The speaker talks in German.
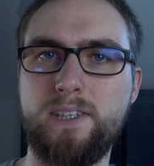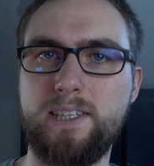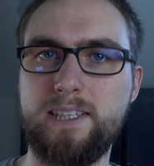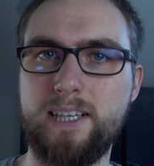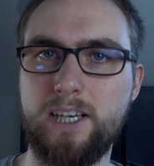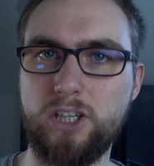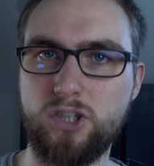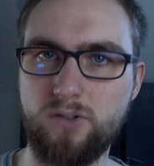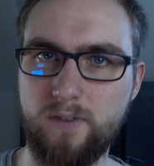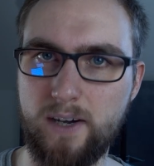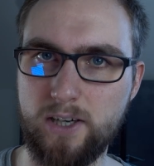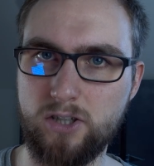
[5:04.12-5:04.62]

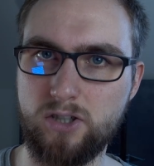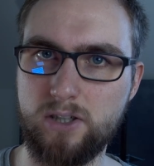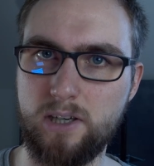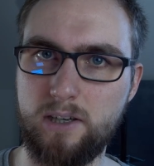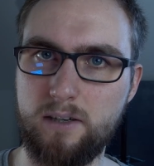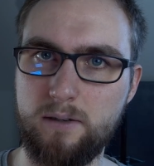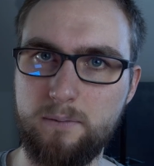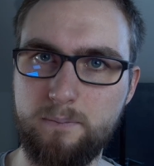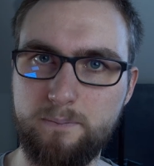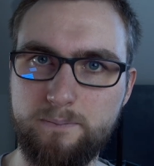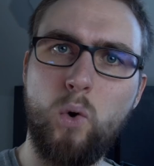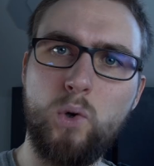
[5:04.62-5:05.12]
dieser
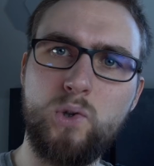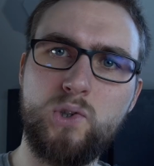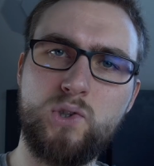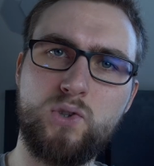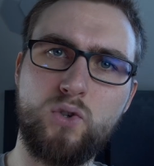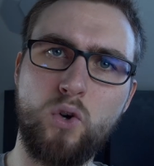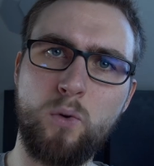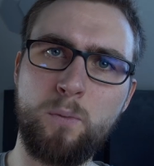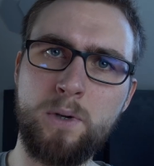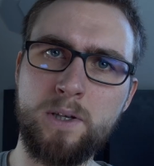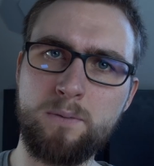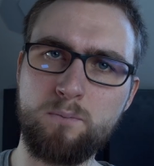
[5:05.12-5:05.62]
Schwachstelle. Und
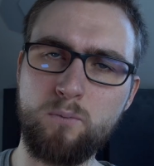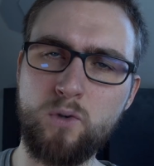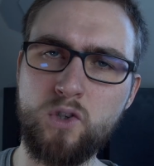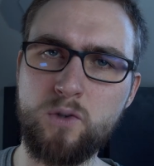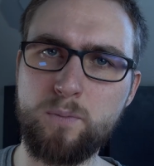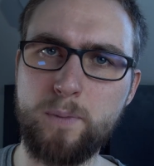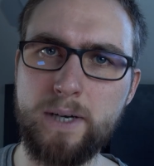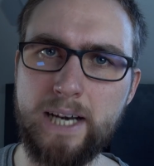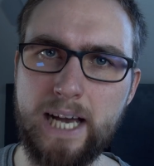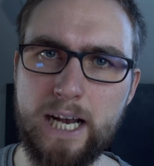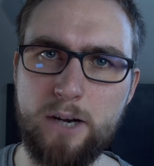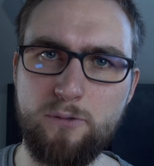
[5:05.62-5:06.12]
somit muss
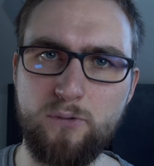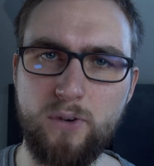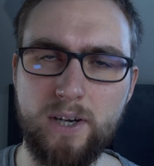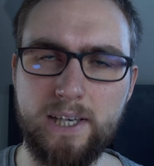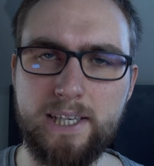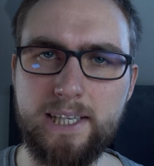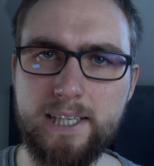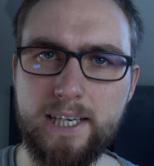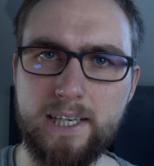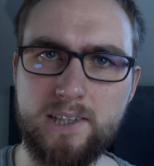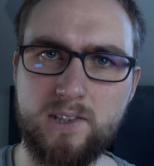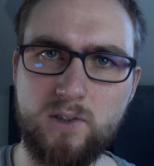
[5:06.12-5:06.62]
man einfach
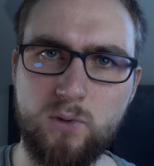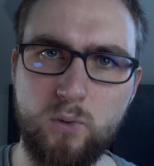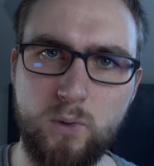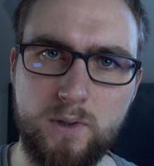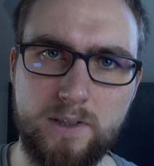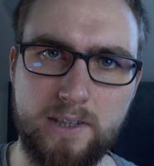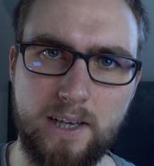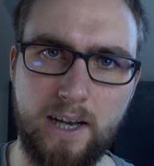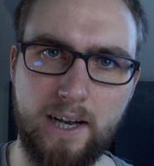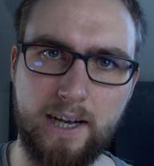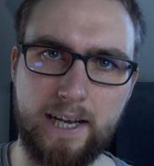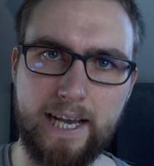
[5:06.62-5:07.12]
hier dazu
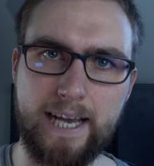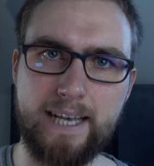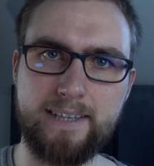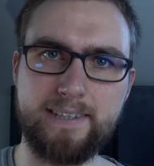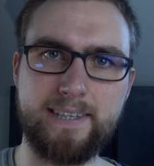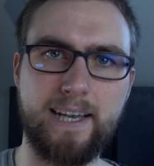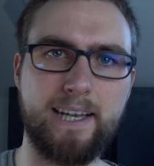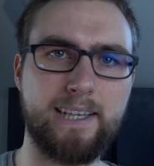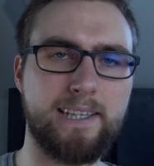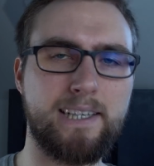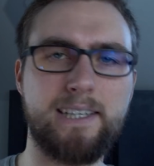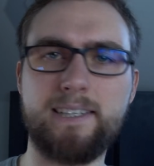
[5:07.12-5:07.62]
sagen,
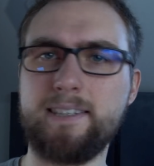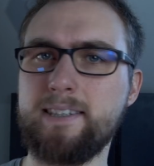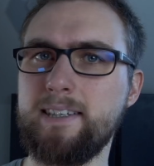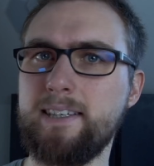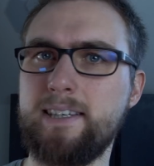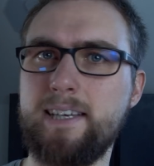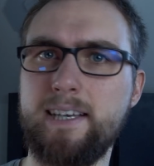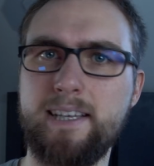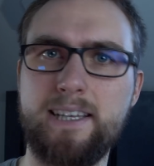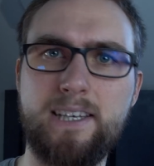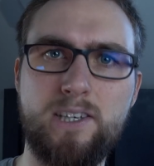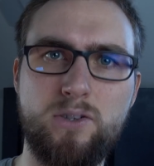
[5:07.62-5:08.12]
es handelt sich
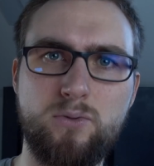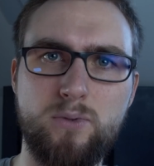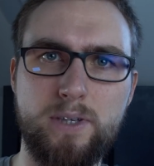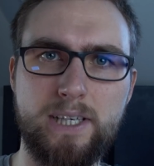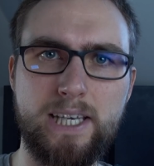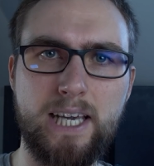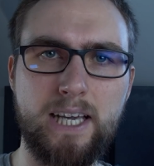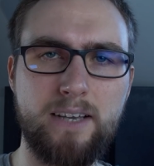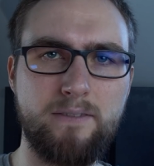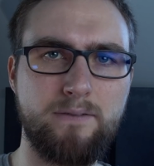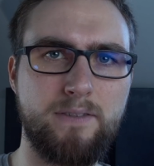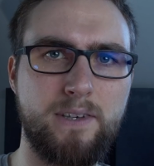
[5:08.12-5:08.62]
hier nicht nur
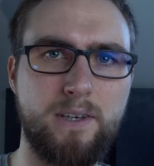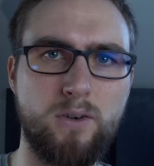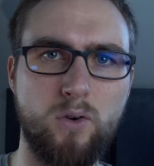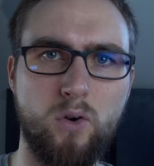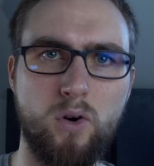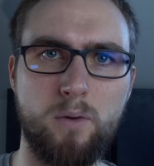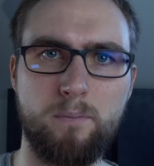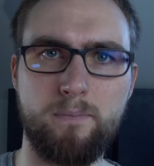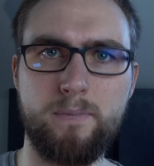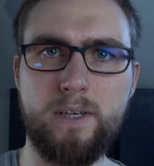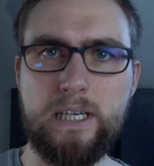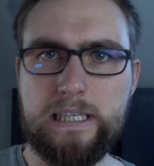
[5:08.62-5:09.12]
irgendwie
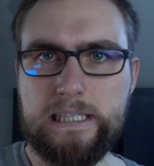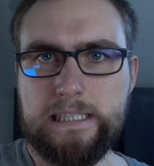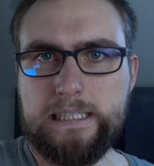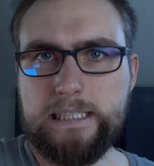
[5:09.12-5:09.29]
um,